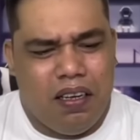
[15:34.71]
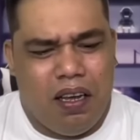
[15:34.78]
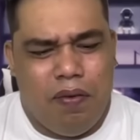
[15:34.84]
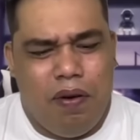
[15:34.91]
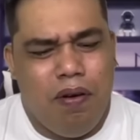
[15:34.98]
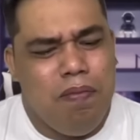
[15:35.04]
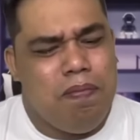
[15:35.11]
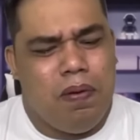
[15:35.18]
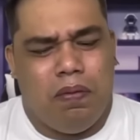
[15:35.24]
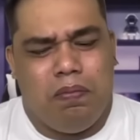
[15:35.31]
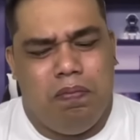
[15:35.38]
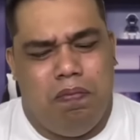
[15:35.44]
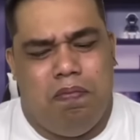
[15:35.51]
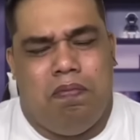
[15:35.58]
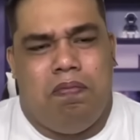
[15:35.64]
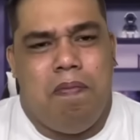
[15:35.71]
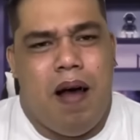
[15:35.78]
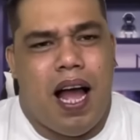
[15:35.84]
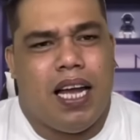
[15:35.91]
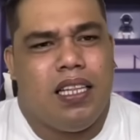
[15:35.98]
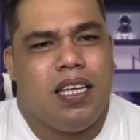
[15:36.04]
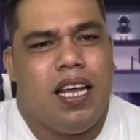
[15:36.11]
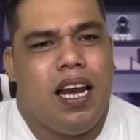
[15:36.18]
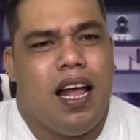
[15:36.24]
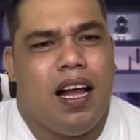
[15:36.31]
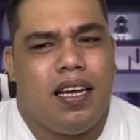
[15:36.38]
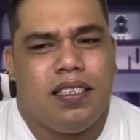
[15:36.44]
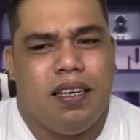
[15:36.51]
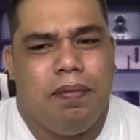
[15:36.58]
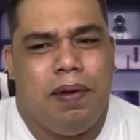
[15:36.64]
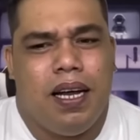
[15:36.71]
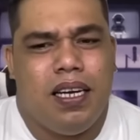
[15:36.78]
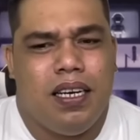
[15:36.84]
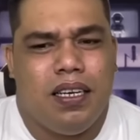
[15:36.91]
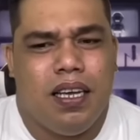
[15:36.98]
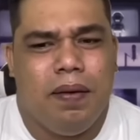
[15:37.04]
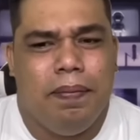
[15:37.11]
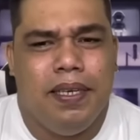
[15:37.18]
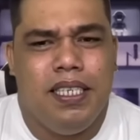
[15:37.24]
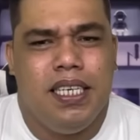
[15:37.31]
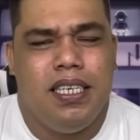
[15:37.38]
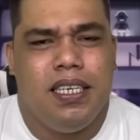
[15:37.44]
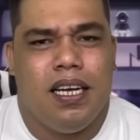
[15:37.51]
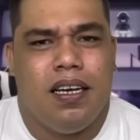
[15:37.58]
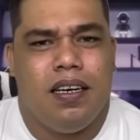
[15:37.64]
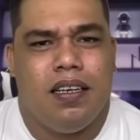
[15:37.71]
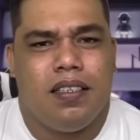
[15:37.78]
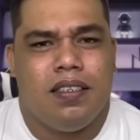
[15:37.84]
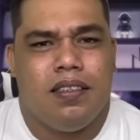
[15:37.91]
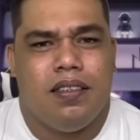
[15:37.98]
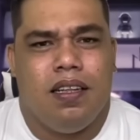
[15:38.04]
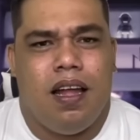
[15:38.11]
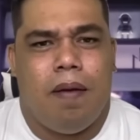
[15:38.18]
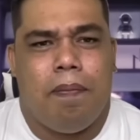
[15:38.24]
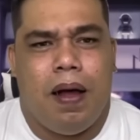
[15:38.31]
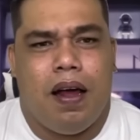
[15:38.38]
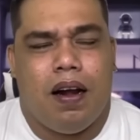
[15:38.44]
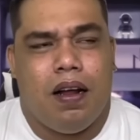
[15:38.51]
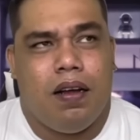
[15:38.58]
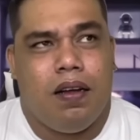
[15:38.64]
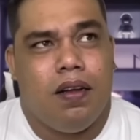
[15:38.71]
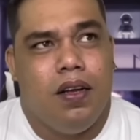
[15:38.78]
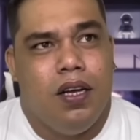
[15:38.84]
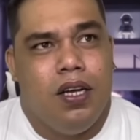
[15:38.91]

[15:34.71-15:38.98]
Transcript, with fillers: ewan ko bakit kinakasama ng iba diyan na, na, na parang